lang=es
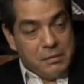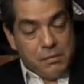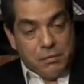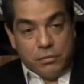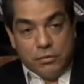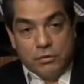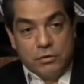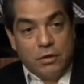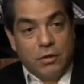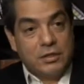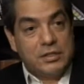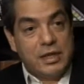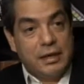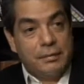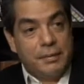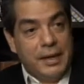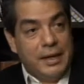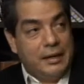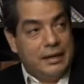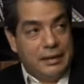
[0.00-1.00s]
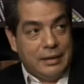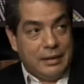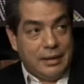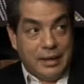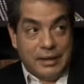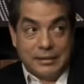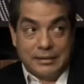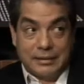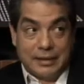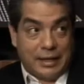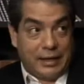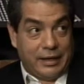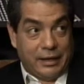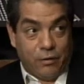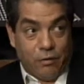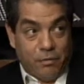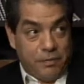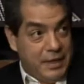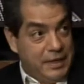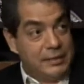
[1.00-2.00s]
pues no se ven hasta que
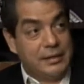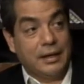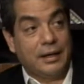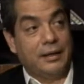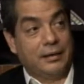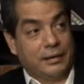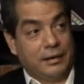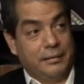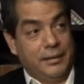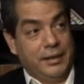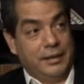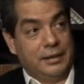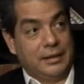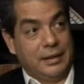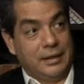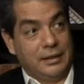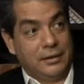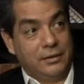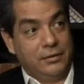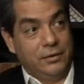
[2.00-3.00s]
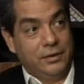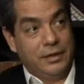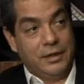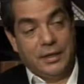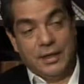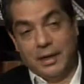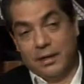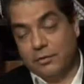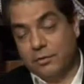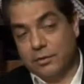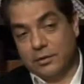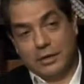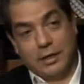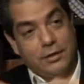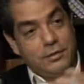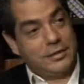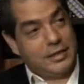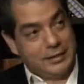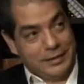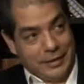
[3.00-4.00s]
comienzan a reventar, ¿no? En algunos
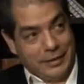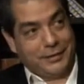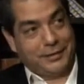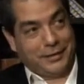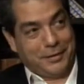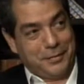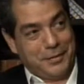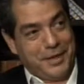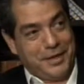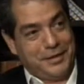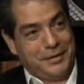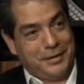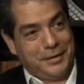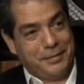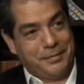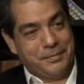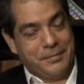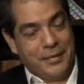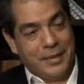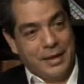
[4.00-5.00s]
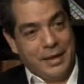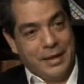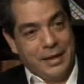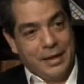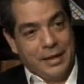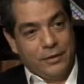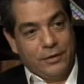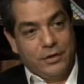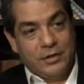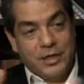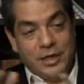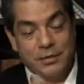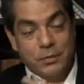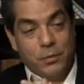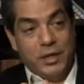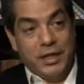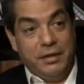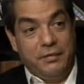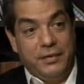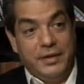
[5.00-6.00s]
casos y hasta que revientan. Entonces es
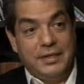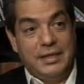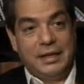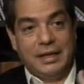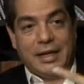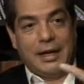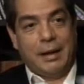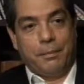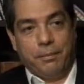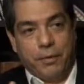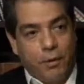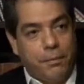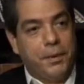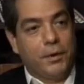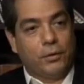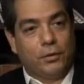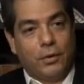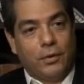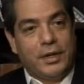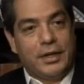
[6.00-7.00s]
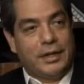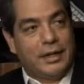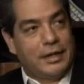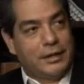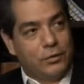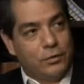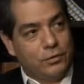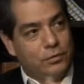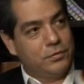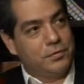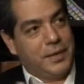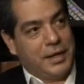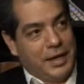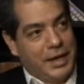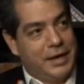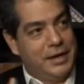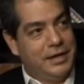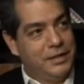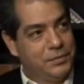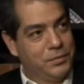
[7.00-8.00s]
muy difícil que la propia autoridad, con sus
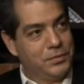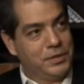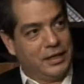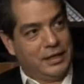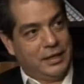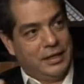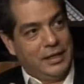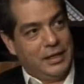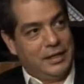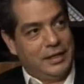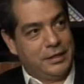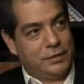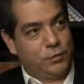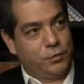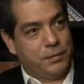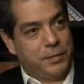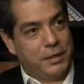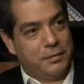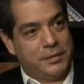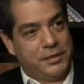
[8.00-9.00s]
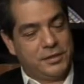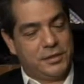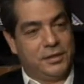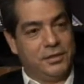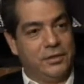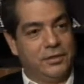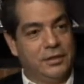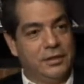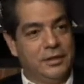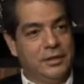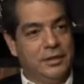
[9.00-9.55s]
mecanismos que tiene de supervisión,